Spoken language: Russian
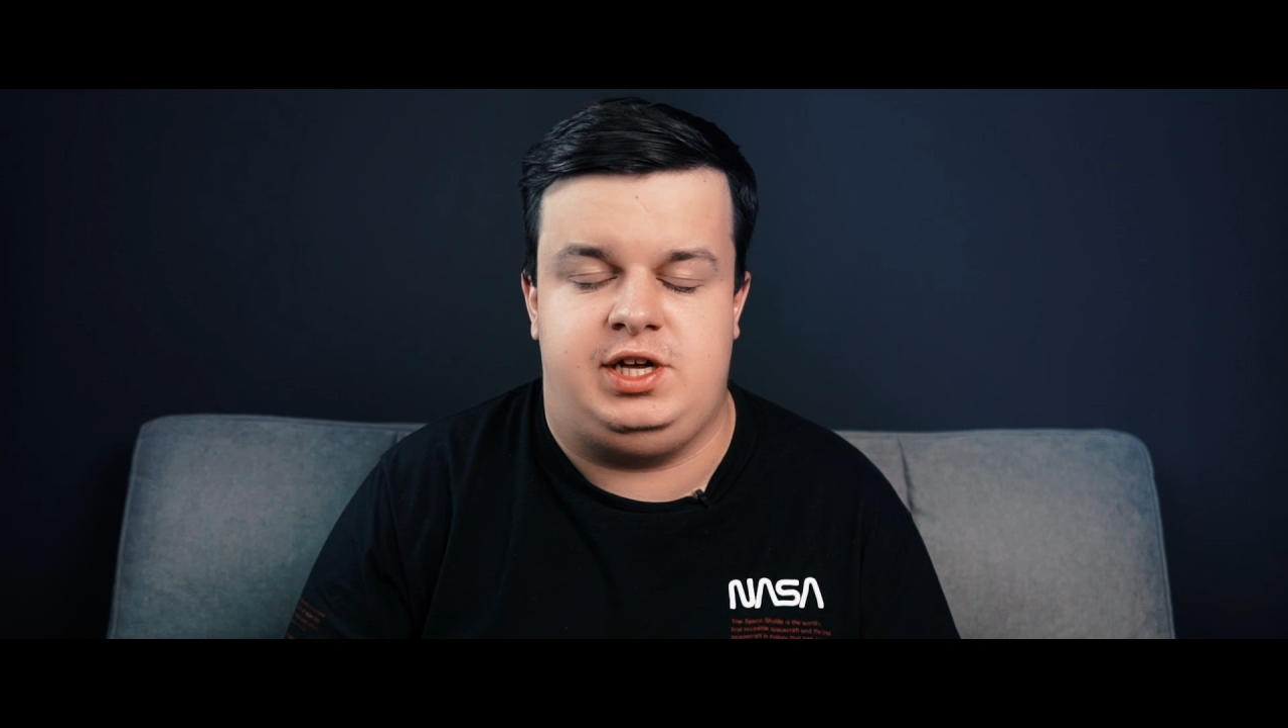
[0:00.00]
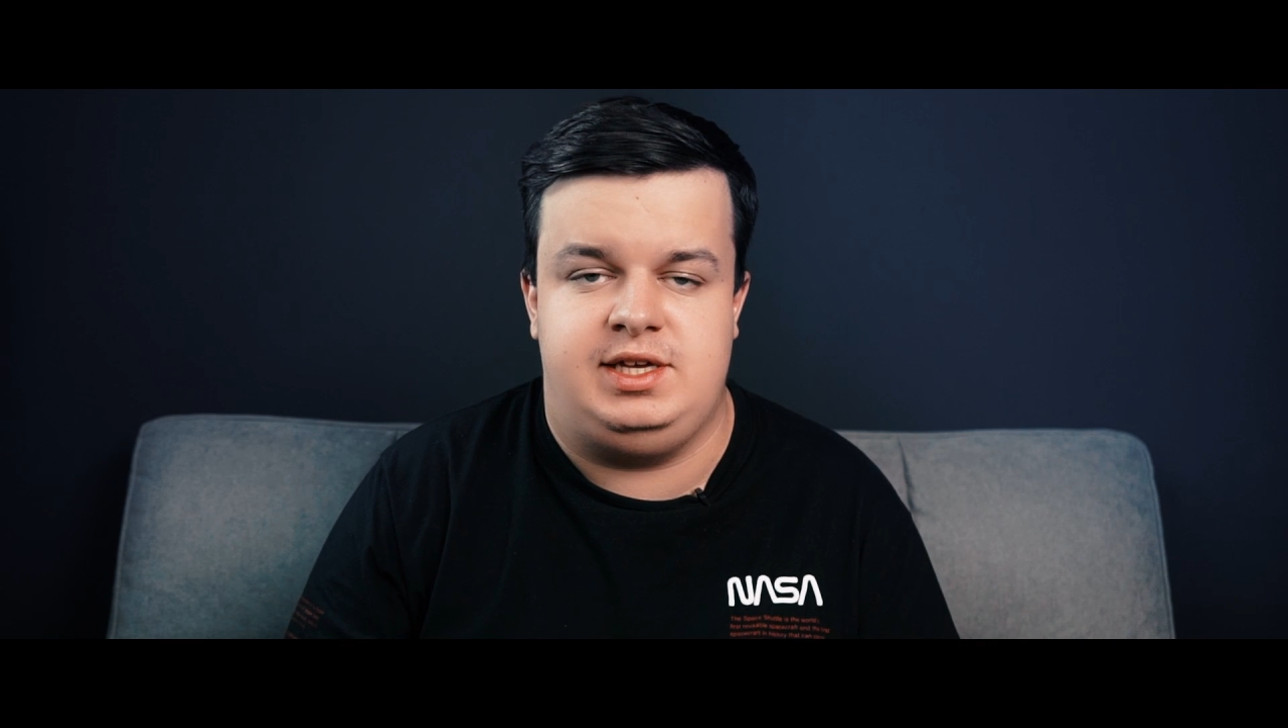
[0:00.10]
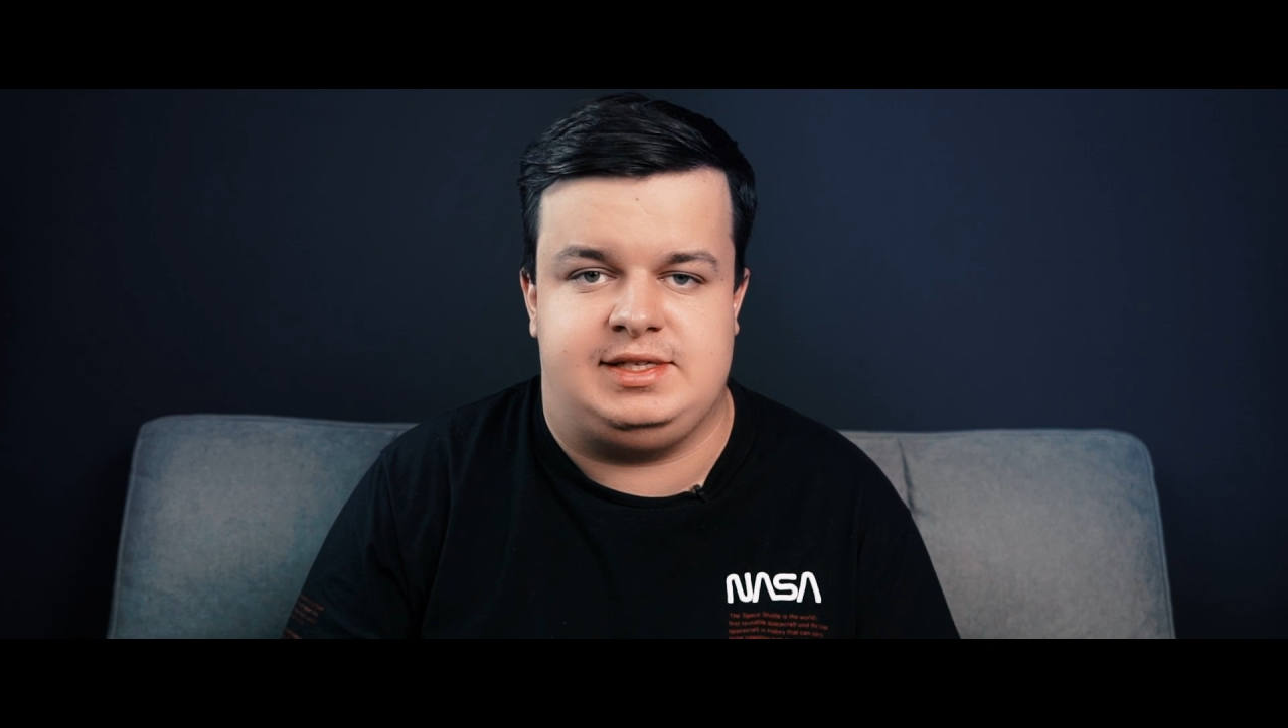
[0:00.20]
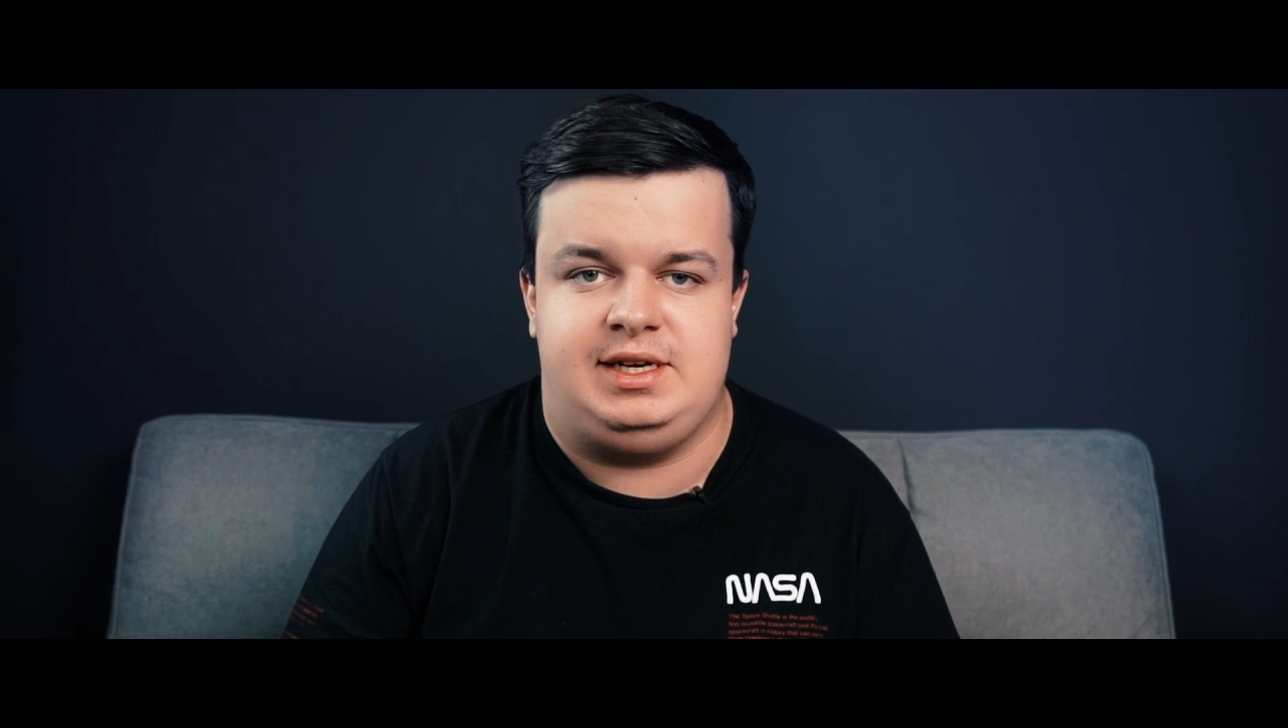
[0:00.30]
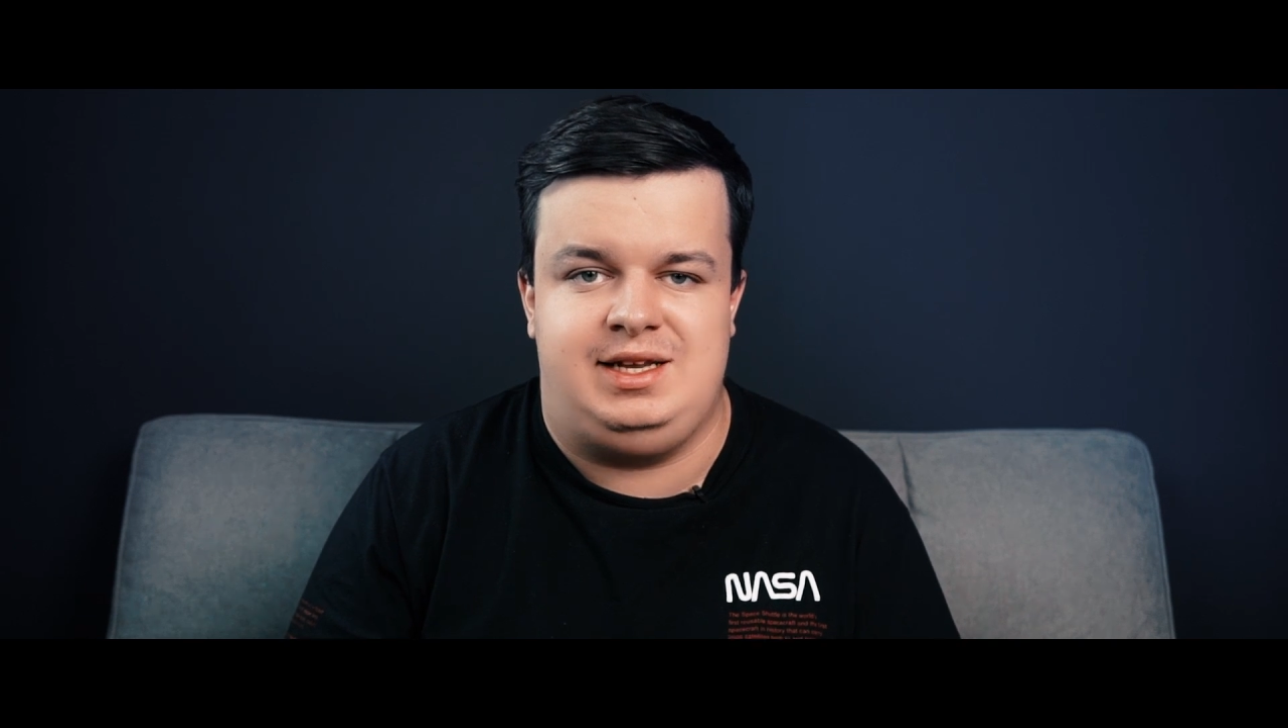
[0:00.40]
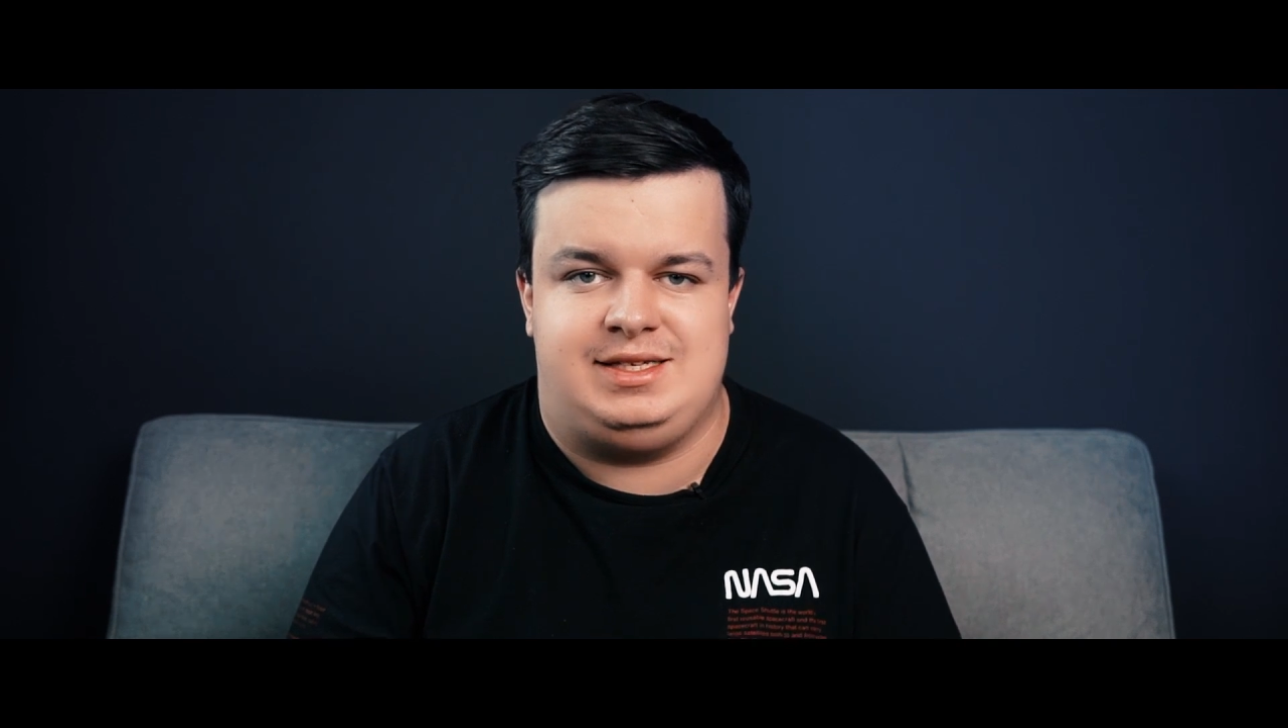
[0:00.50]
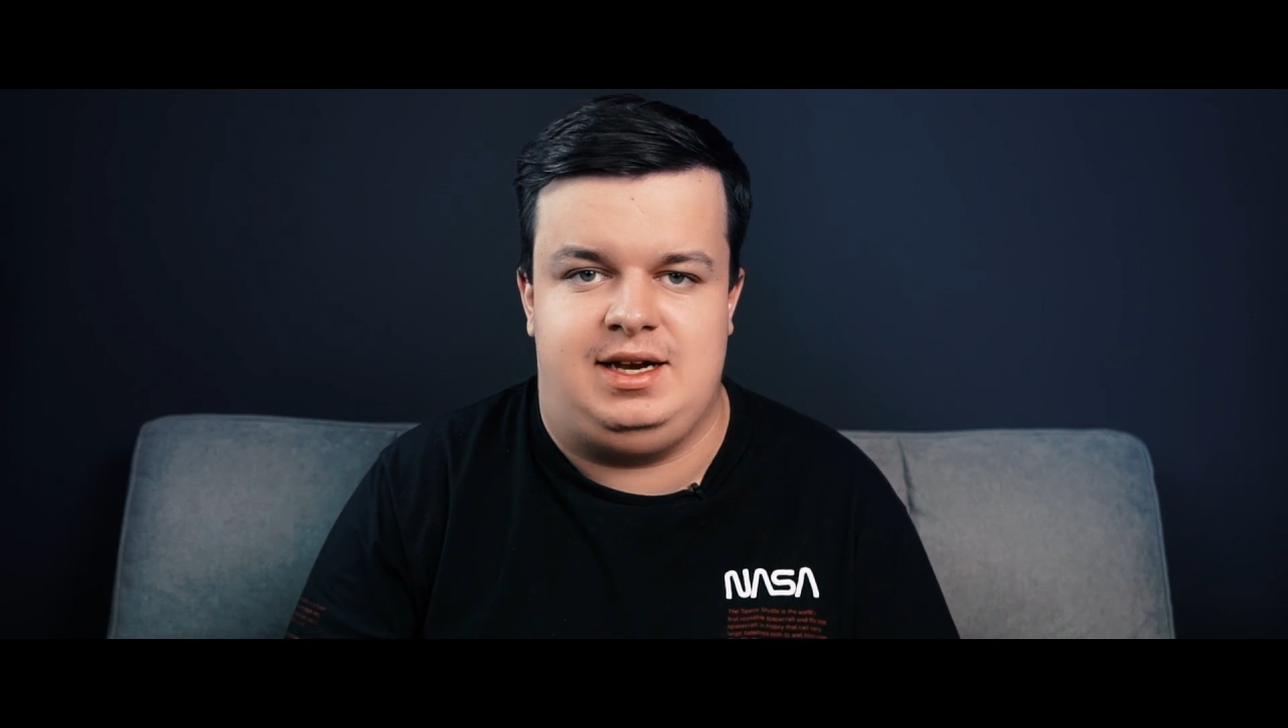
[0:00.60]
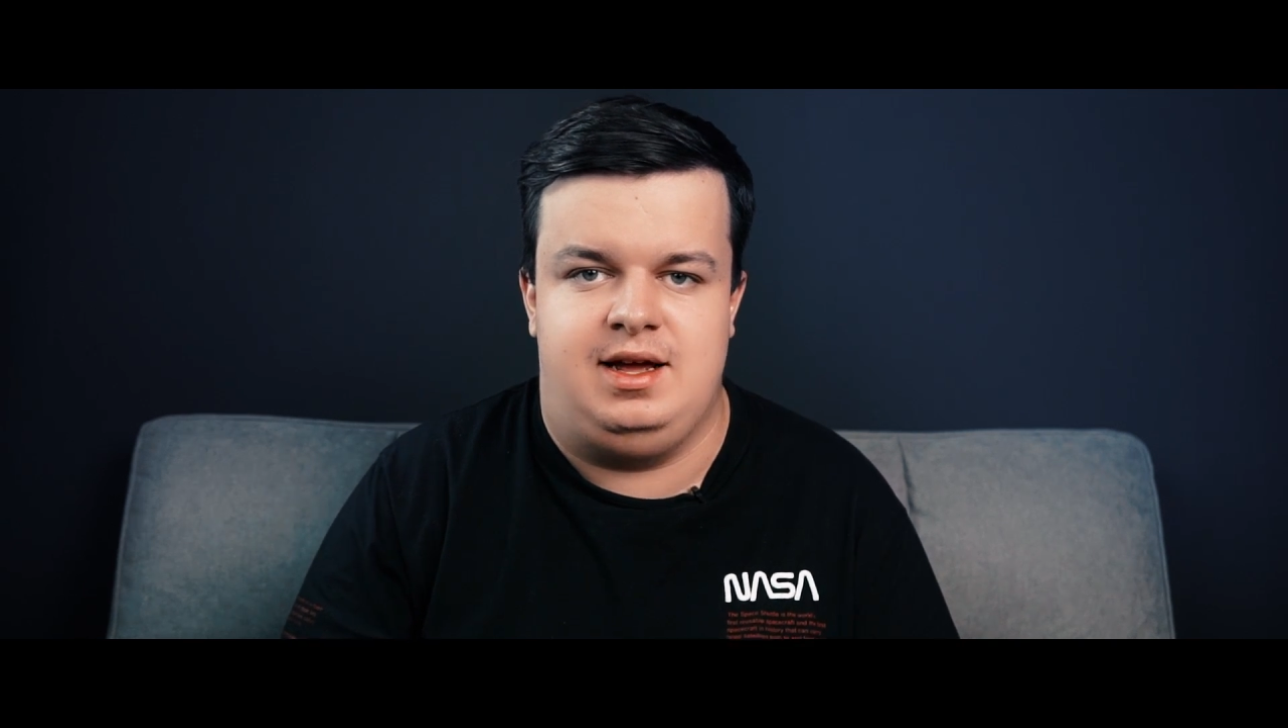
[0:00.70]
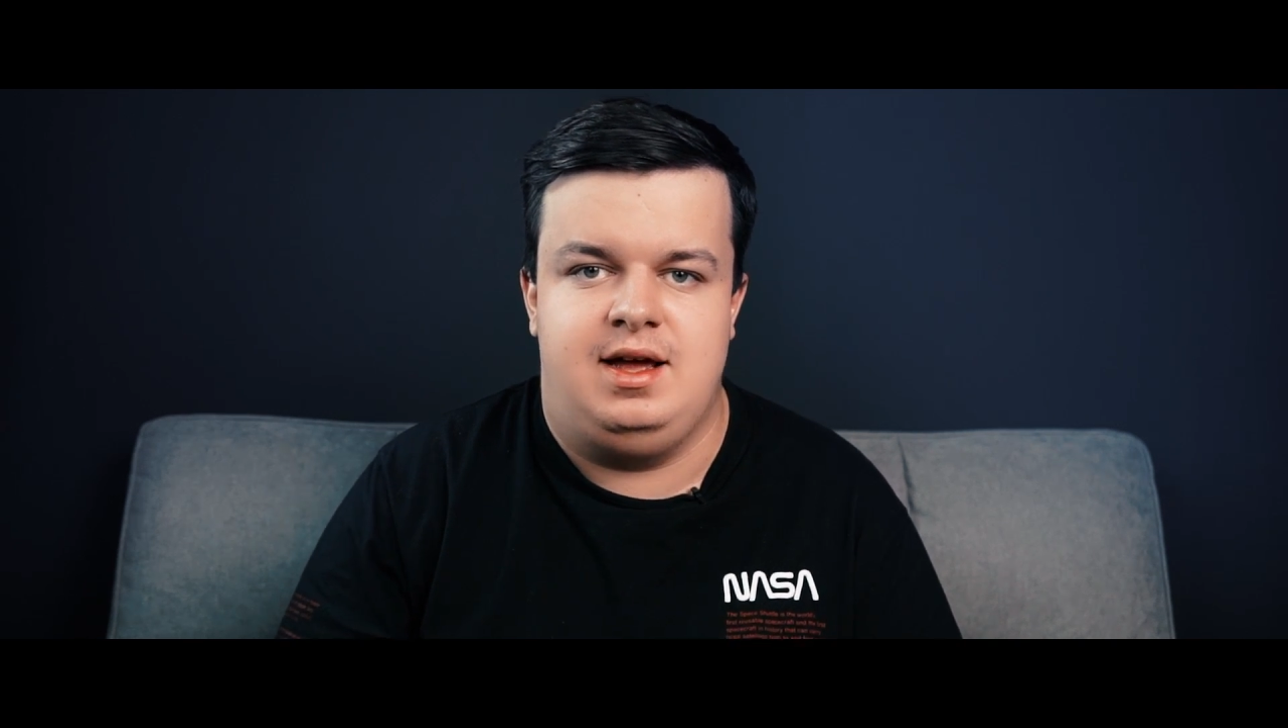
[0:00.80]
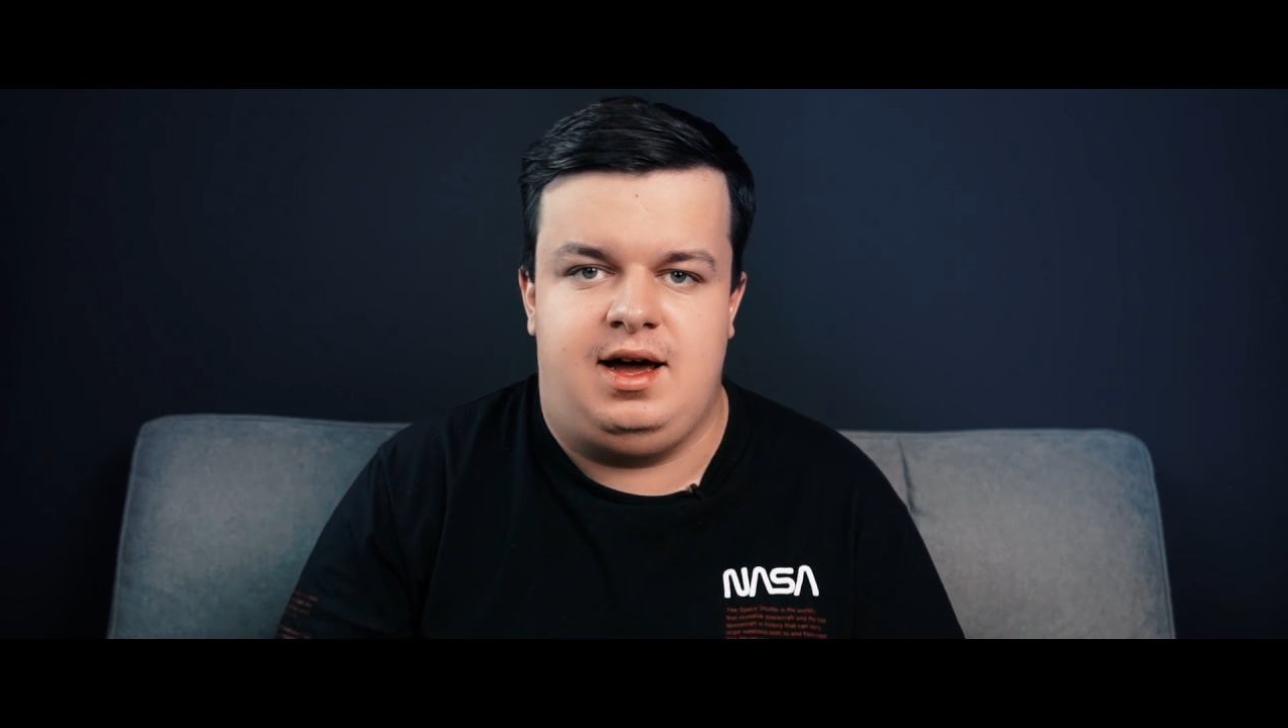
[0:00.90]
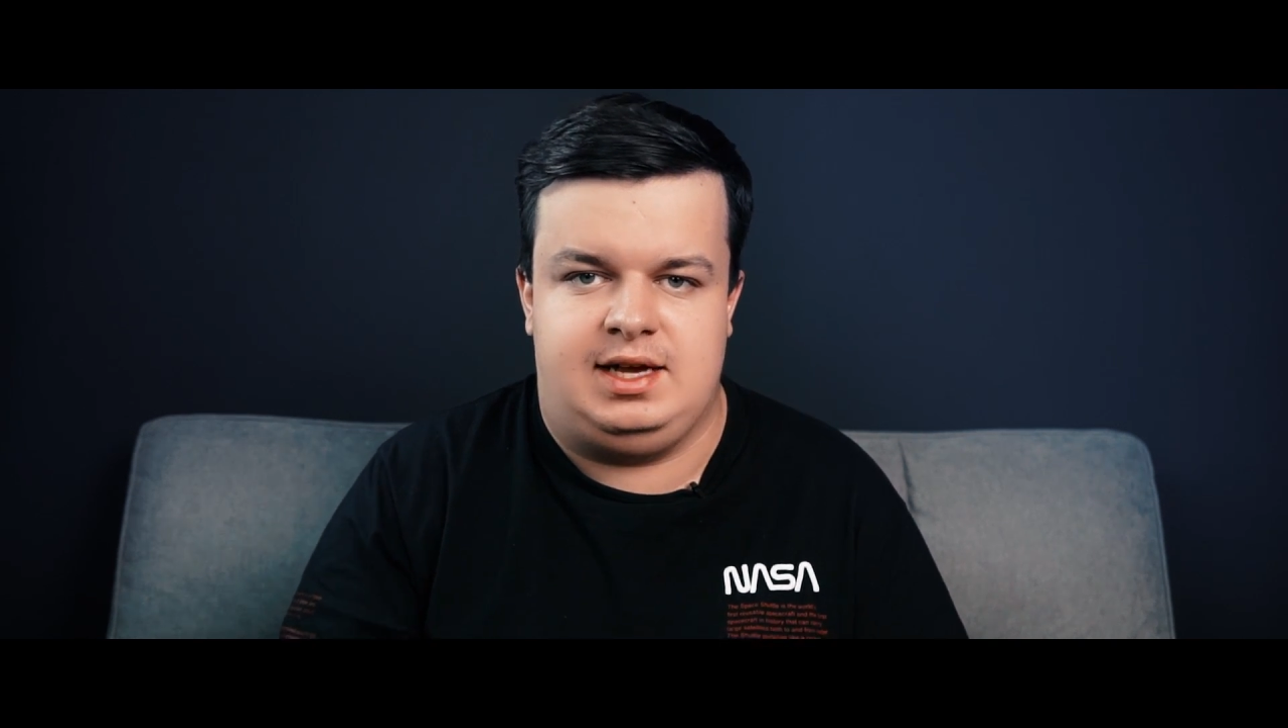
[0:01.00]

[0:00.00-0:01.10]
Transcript: И зритель